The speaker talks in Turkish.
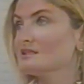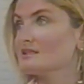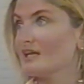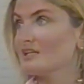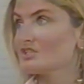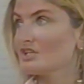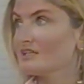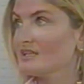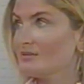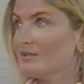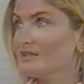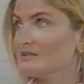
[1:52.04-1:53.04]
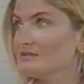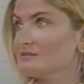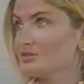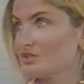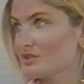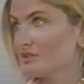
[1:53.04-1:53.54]
Drajan hemen
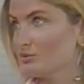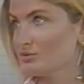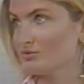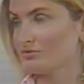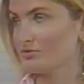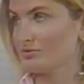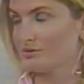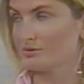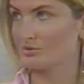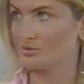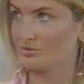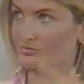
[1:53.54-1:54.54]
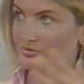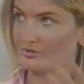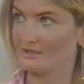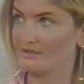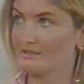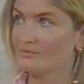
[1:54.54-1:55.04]
dışarı uçtu
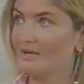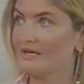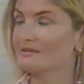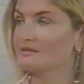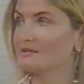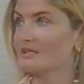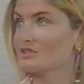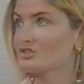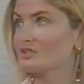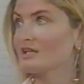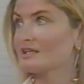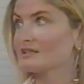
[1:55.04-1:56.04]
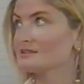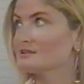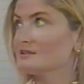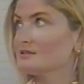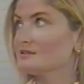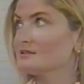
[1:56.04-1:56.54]
fırladı. Ben Drajan O
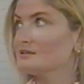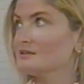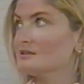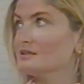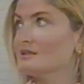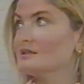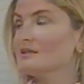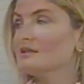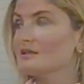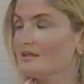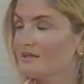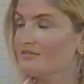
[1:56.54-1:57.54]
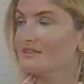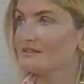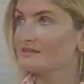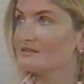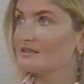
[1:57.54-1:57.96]
küçücük golften Evet.